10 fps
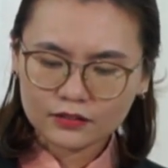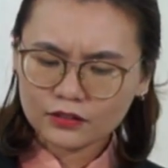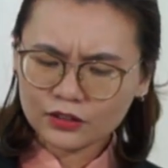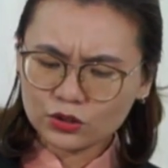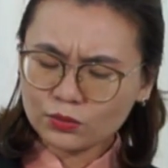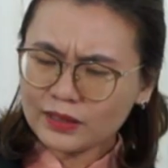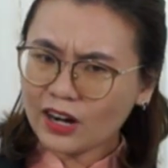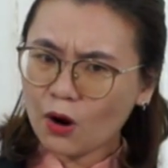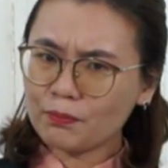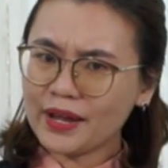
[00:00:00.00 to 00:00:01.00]
chúng ta
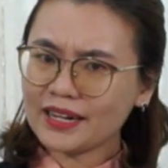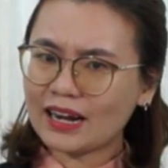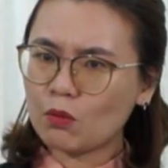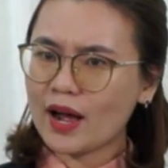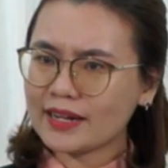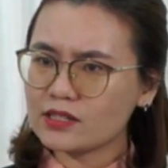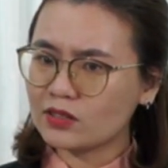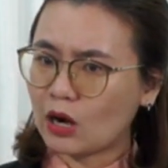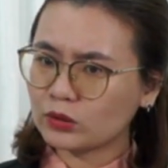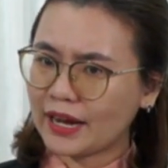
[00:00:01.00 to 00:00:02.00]
không biết là qua cái sự
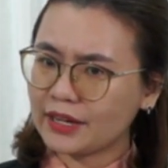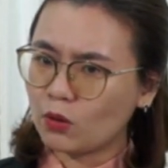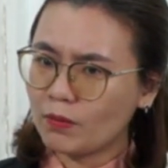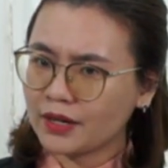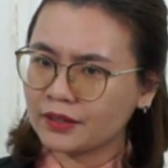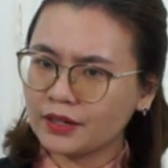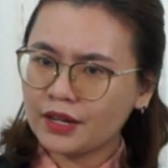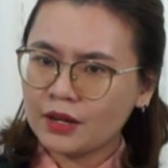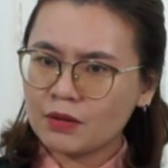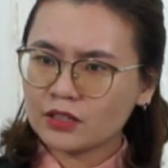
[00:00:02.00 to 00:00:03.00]
cầu thay của mình
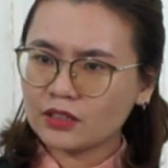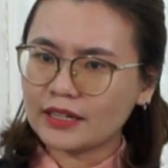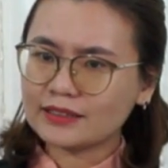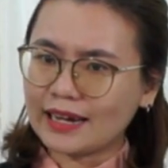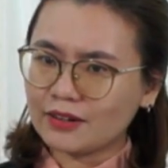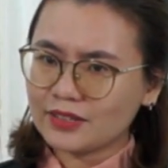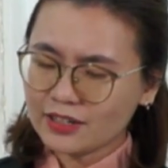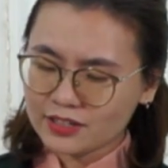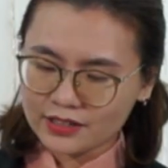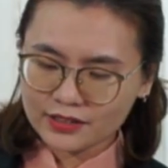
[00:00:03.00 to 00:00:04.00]
mình có thể tạo giá
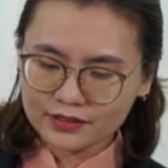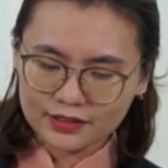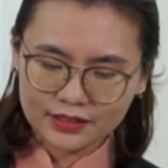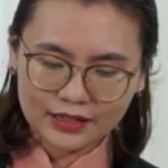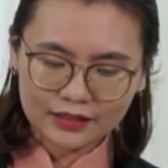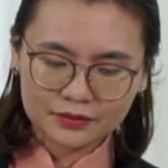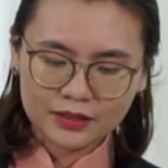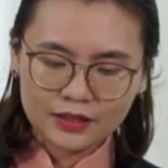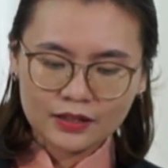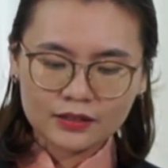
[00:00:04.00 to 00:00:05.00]
trị cho người khác
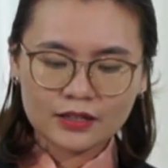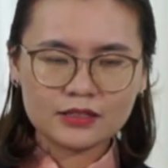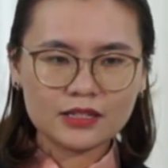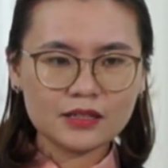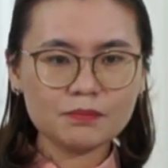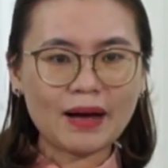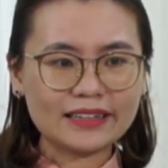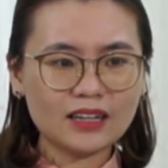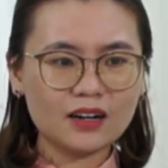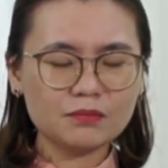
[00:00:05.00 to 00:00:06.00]
thì chính
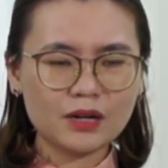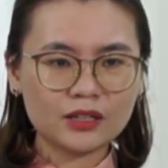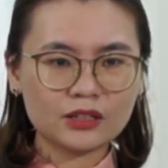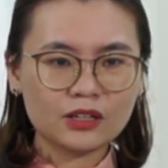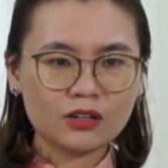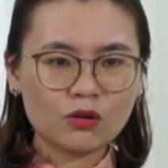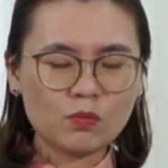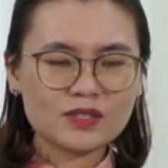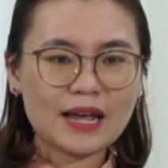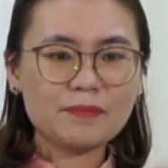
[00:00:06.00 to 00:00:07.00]
bản thân mình
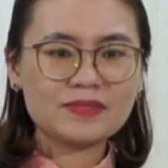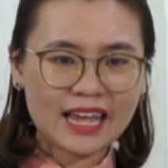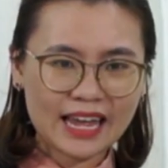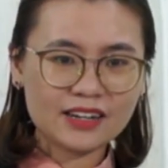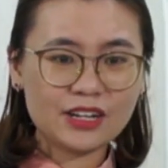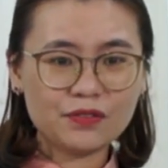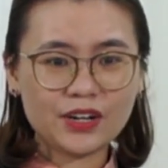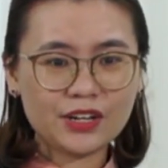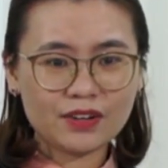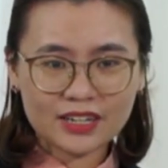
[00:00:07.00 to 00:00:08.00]
cũng xem nhẹ địa
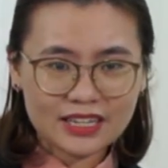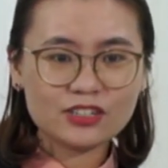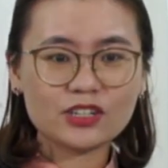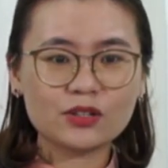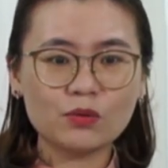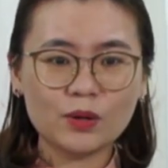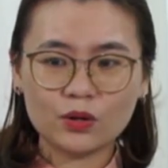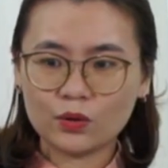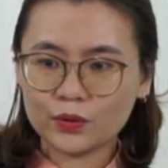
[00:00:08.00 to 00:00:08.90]
vị và cái giá trị của mình luôn